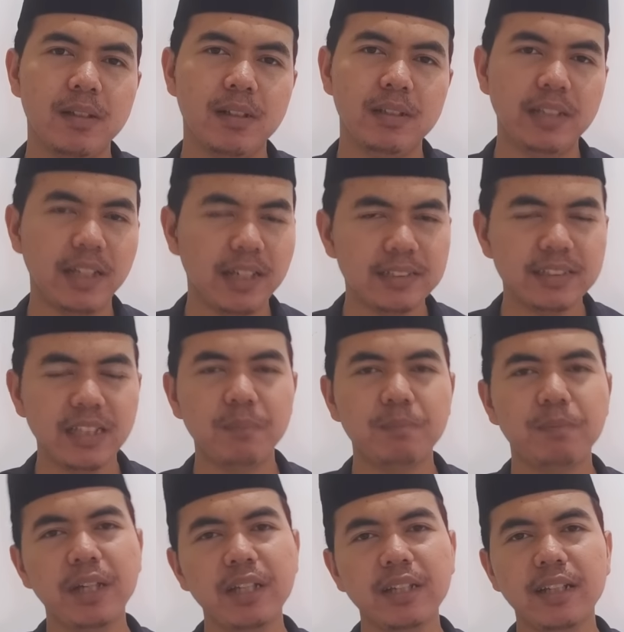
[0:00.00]
jangan
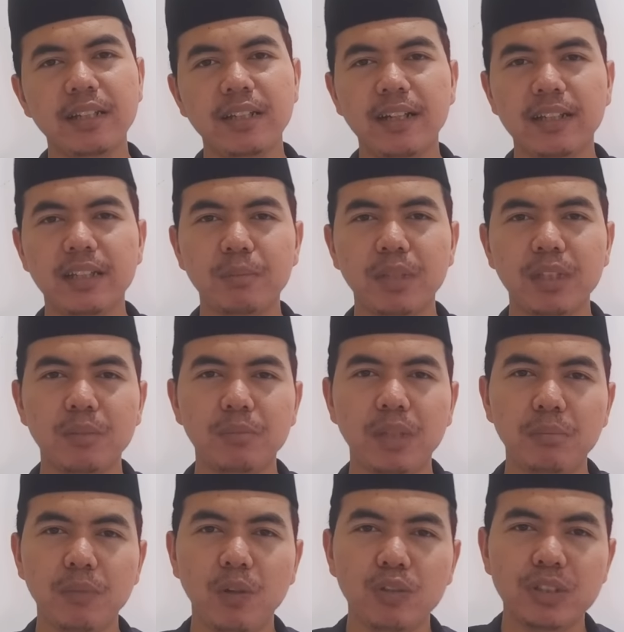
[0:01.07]
sampai ketika
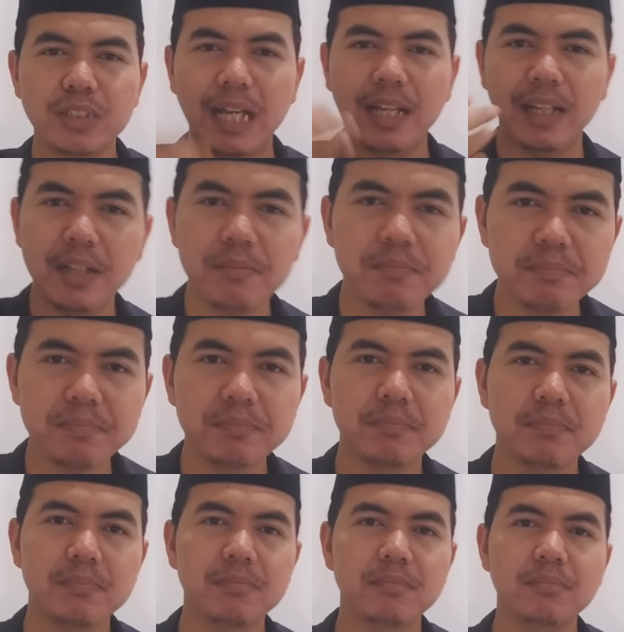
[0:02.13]
teman-teman mau salam
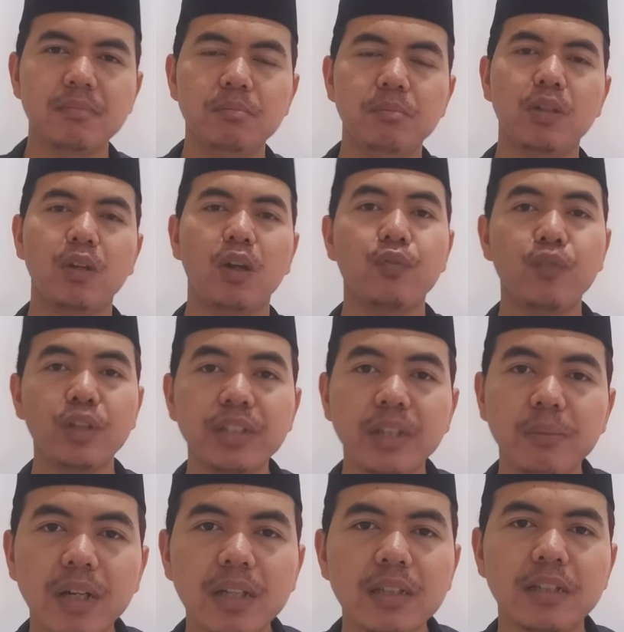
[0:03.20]

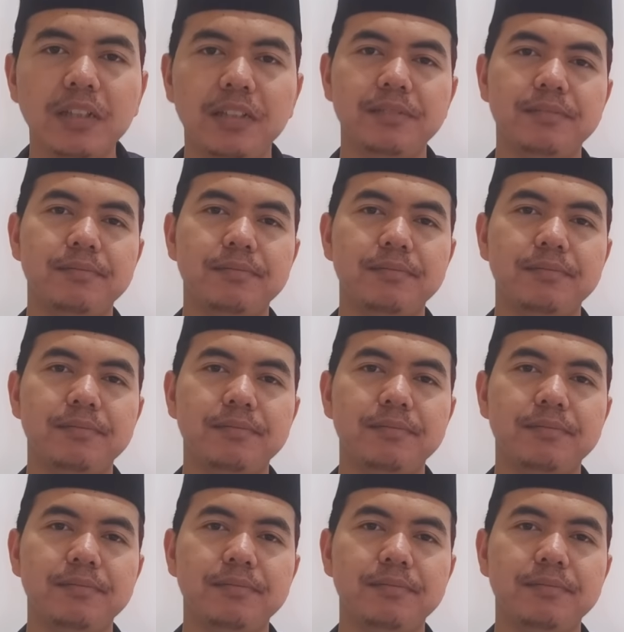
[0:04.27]
mikrofonnya mati